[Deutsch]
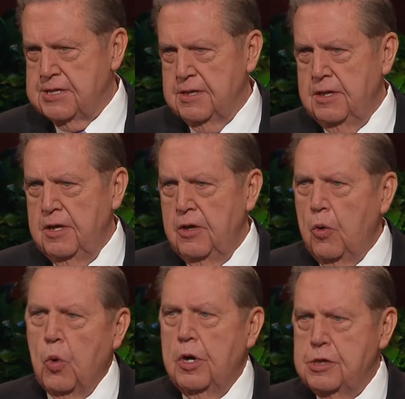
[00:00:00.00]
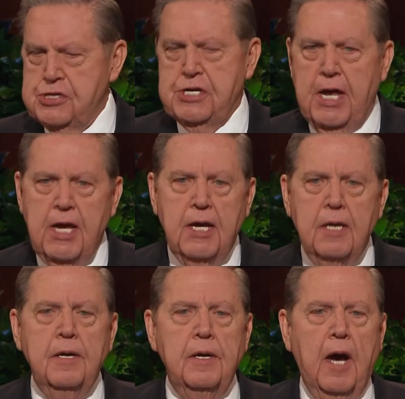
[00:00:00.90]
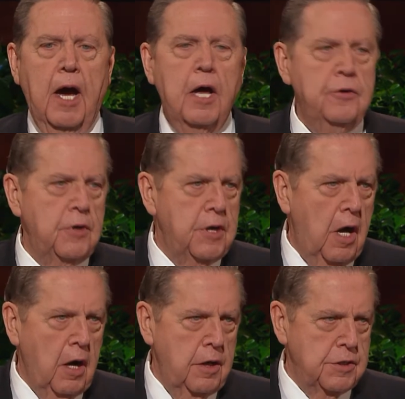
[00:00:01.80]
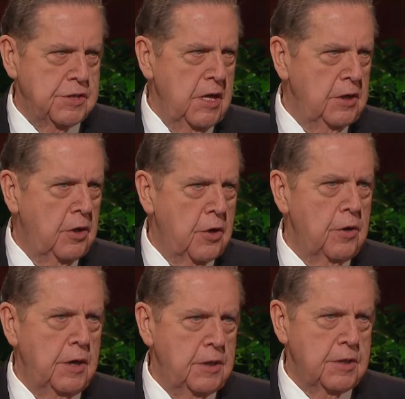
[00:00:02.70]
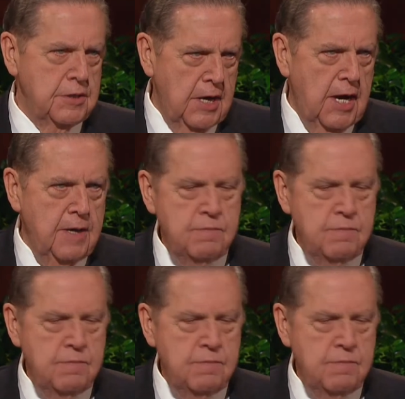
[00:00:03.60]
die 100 Denare, die nicht erlassen wurden, wären heute 100